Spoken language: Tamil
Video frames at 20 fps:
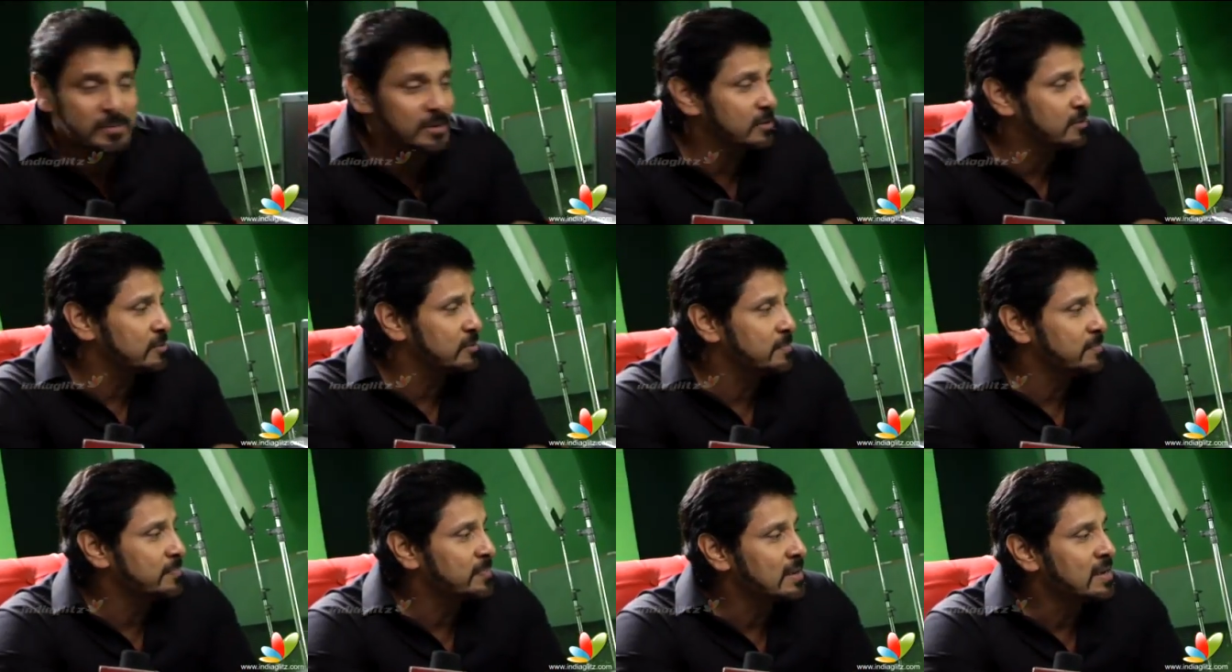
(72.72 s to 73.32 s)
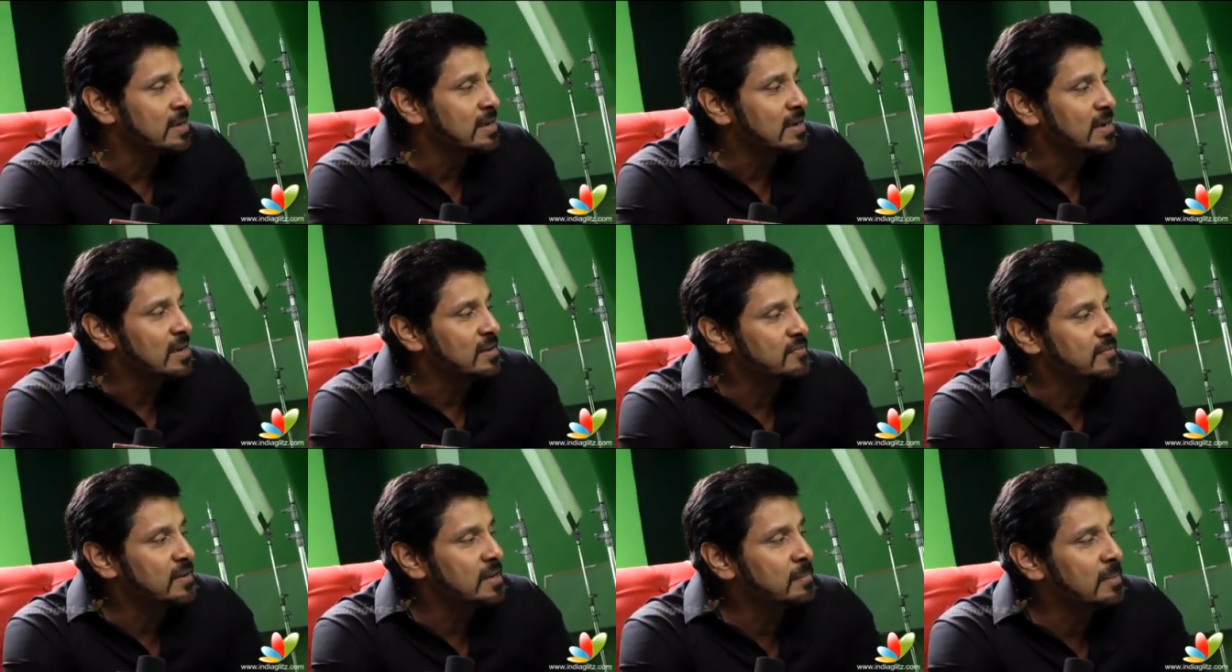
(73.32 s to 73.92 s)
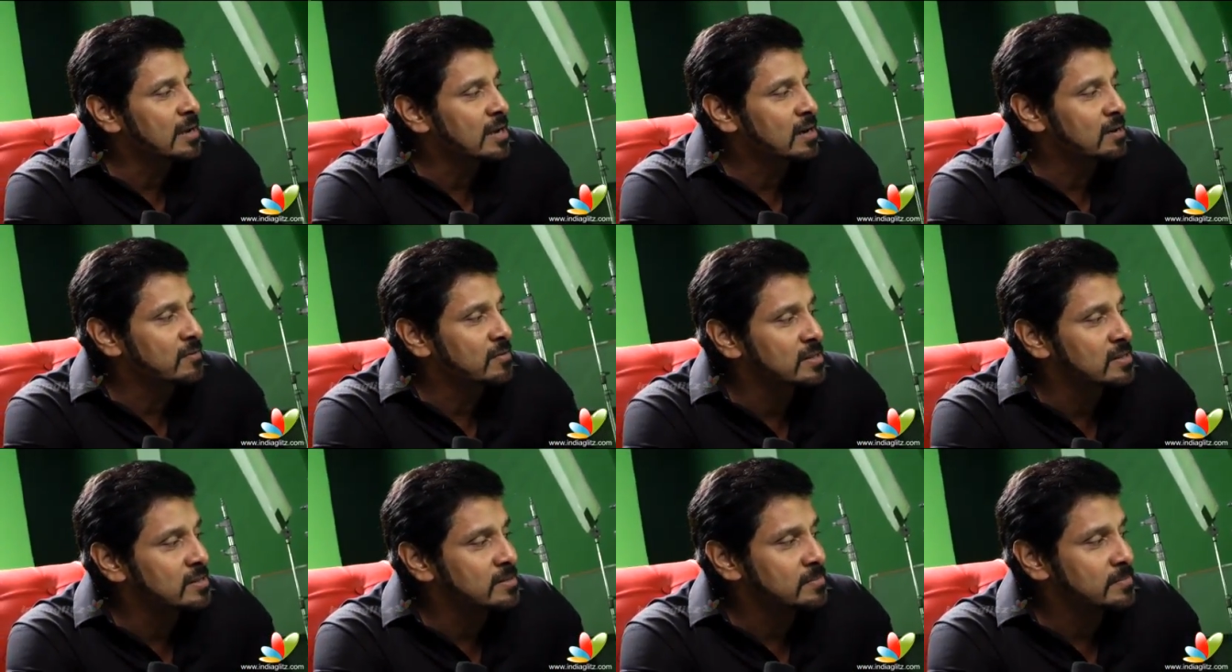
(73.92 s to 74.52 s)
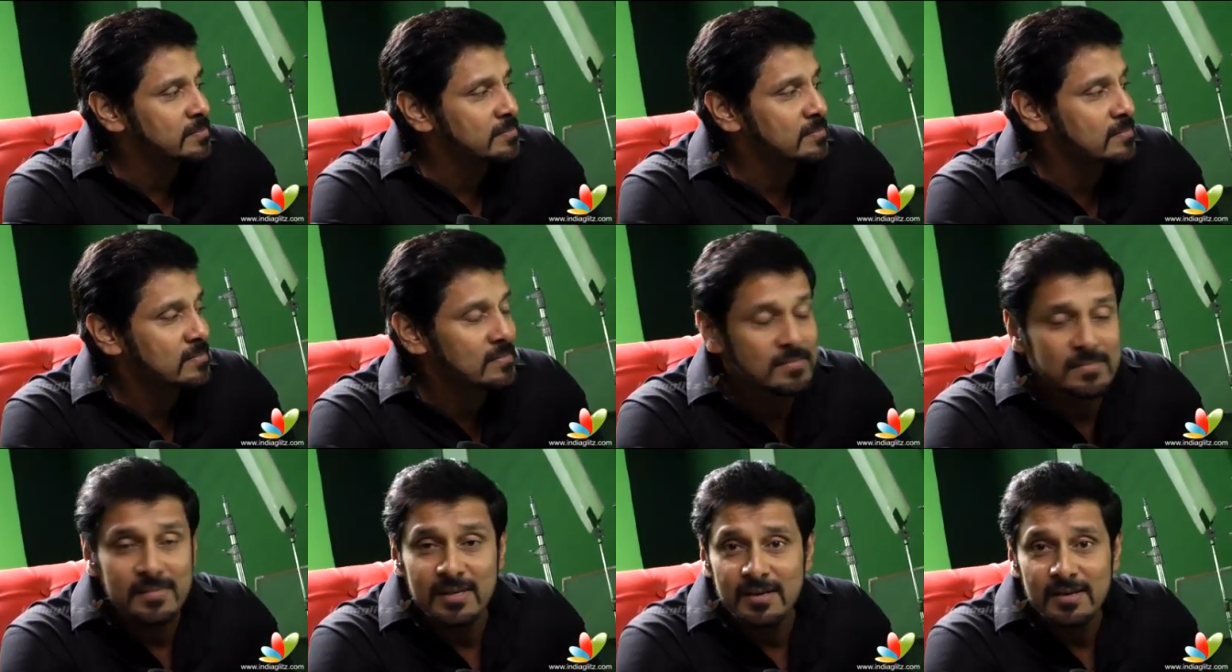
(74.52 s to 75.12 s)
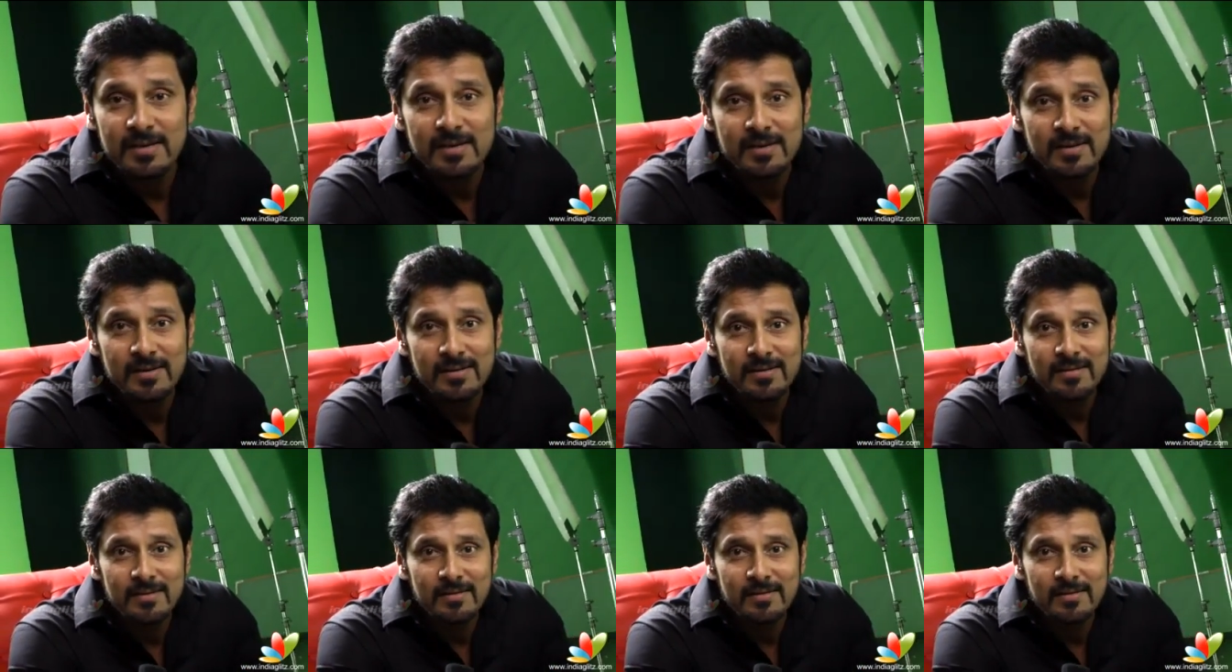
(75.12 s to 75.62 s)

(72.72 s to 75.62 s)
எல்லாமே இருக்கும் அண்ட் ஃபீட்பேக்கில் வந்து நீங்கள்